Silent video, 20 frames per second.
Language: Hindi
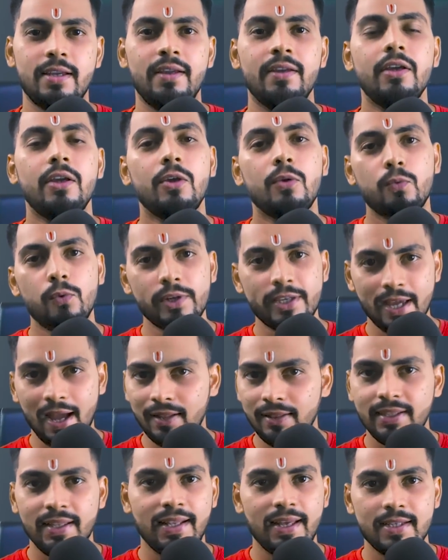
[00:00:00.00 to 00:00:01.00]
हैं वो
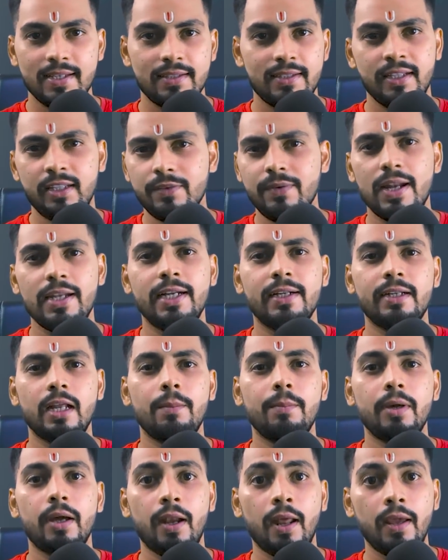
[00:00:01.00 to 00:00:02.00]
ज्ञान देने आ जाते हैं दिवाली के टाइम
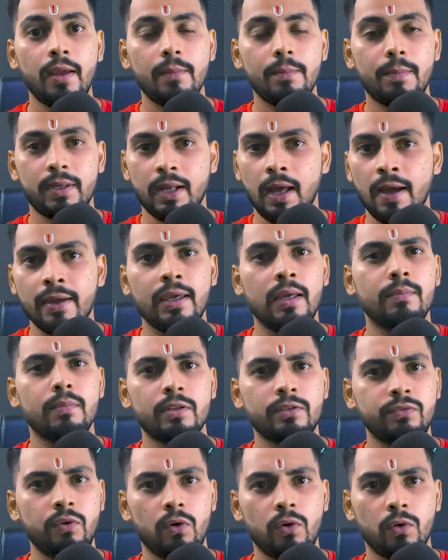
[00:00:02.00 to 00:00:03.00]
पे अरे पटाखे
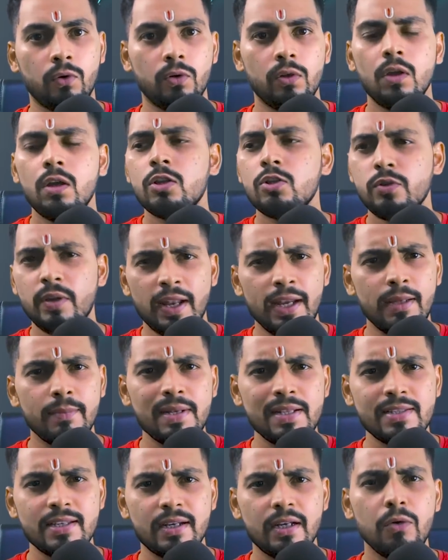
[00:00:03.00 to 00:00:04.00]
मत फोरो जो
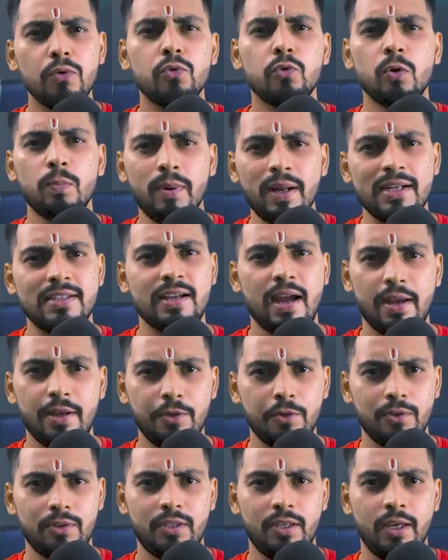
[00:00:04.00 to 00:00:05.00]
एनिमल्स है ना उनको परेशानी
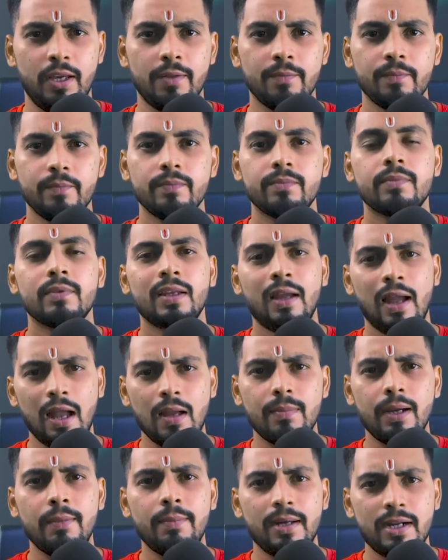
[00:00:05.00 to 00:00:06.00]
होती है हाँ
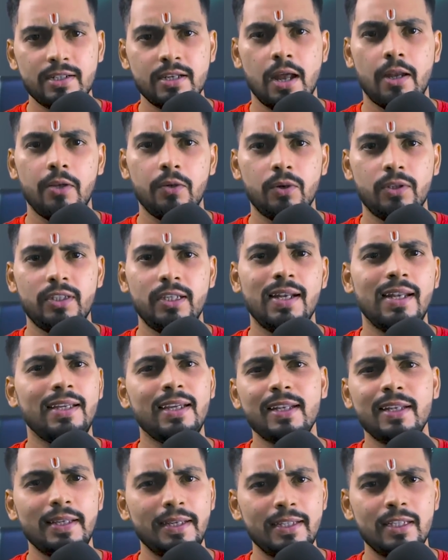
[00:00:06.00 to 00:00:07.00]
भाई परेशानी होती है
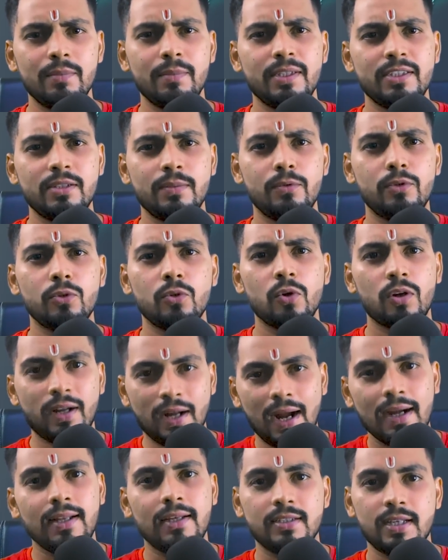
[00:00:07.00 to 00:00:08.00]
लेकिन ईद में जब उनको
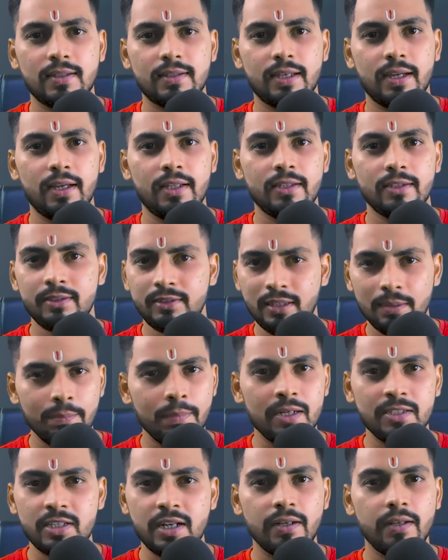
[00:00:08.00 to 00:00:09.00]
काटा जाता है तब
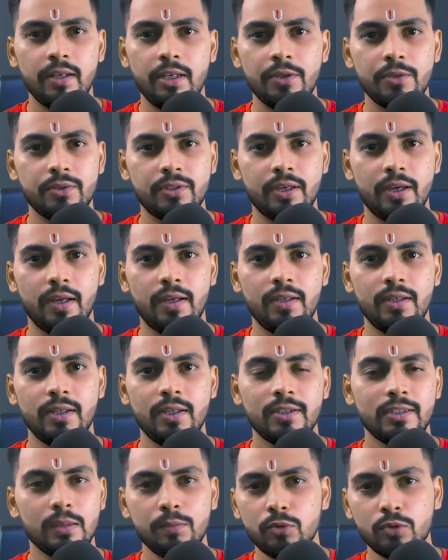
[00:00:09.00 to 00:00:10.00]
परेशानी नहीं होती है
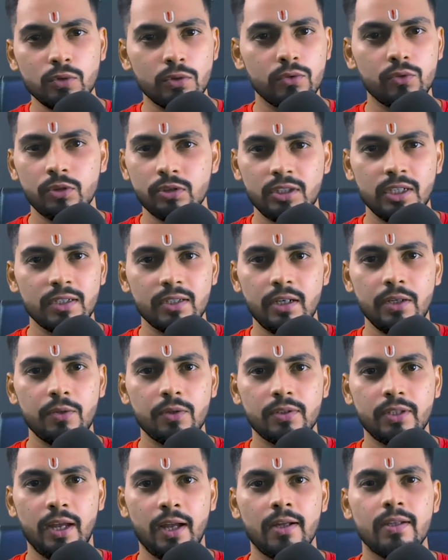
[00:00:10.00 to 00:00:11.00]
तब उनको दुख दर्द नहीं
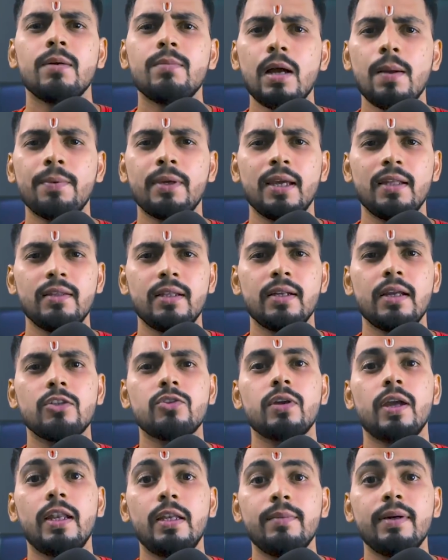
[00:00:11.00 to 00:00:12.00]
होता है तब आपके अंदर का
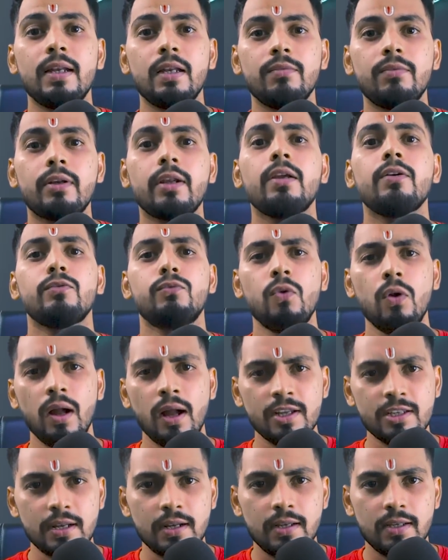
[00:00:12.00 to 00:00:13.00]
जो एनिमल लवर है वो
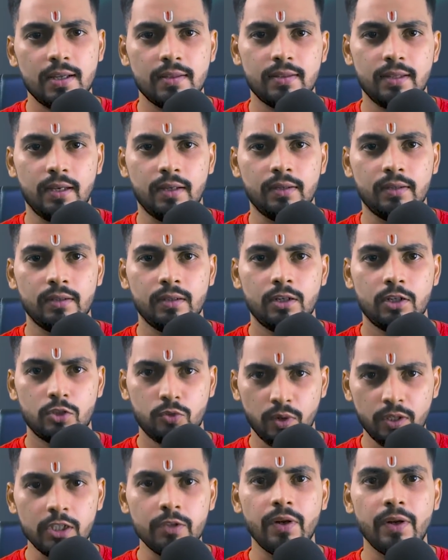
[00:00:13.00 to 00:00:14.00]
कहाँ चला जाता है
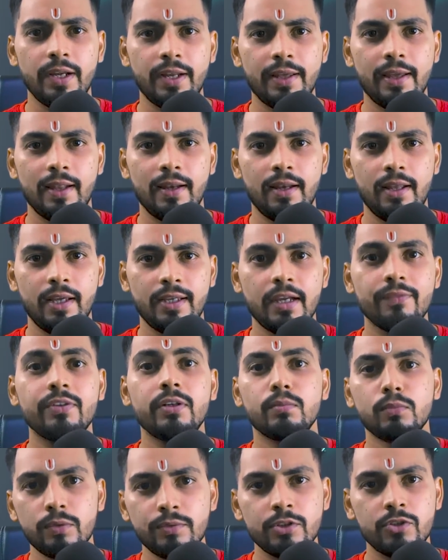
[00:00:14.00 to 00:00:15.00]
2020 खेलने या फिर
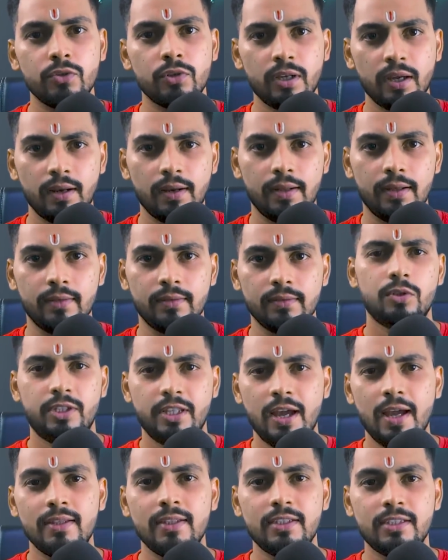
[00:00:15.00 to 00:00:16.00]
मूवी शूट करने तो
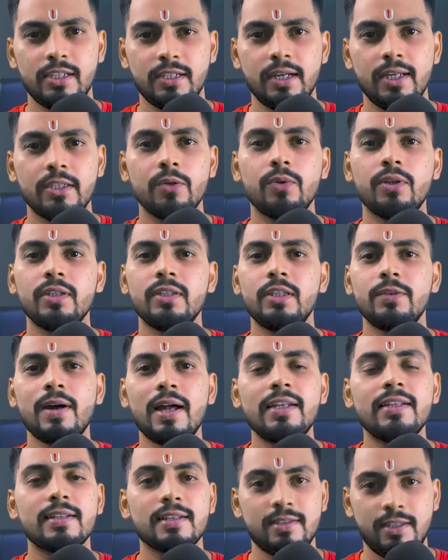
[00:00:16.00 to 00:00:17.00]
ध्यान दीजिएगा क्योंकि
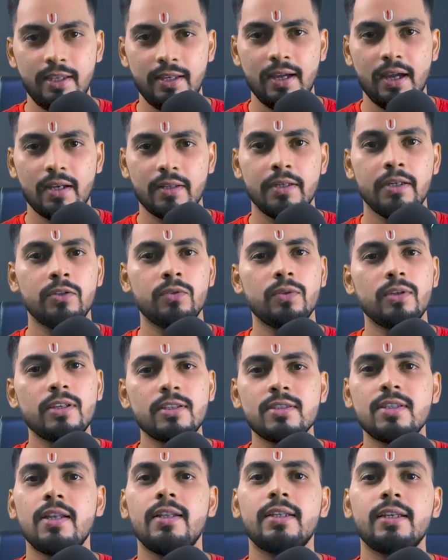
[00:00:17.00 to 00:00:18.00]
दिवाली नजदीक आ रही है तो
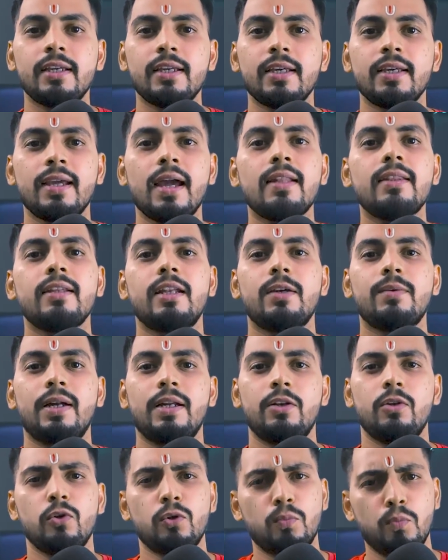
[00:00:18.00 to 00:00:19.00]
इस तरीके के ज्ञान देने
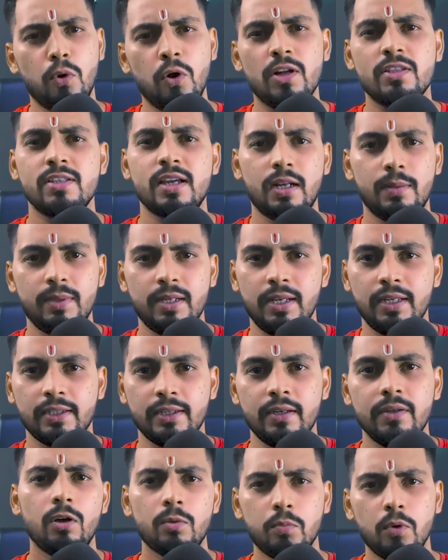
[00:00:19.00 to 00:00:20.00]
वाले लोग बहुत सारे मिलेंगे
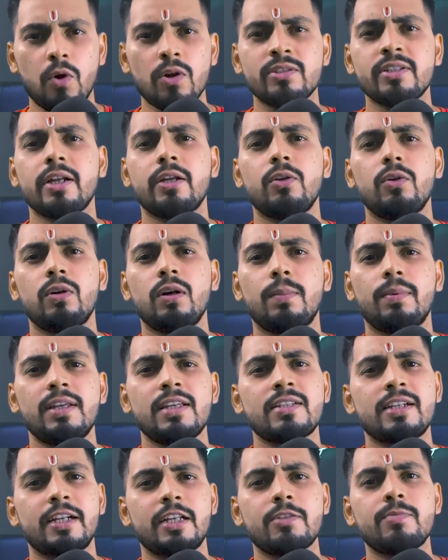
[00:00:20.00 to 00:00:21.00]
और बहुत सारे लोग अपने
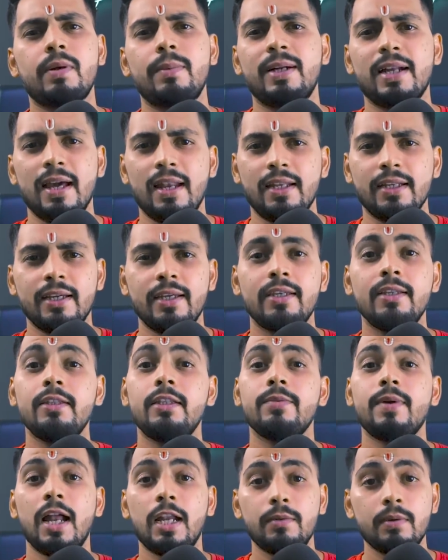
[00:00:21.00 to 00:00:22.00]
स्टेटस पे भी डालेंगे कि
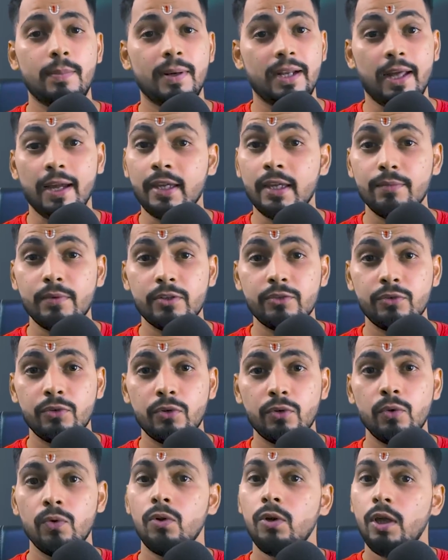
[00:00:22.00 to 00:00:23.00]
दिवाली में पटाखे मत
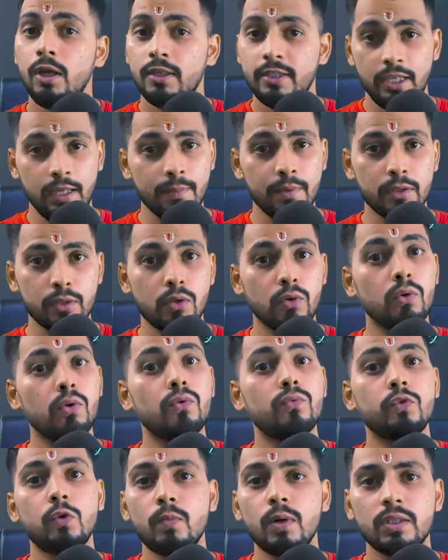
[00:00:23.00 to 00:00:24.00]
फोरू ये मत करो
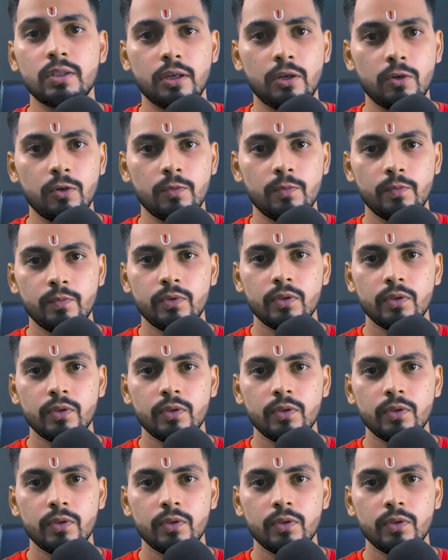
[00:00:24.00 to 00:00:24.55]
वो मत करो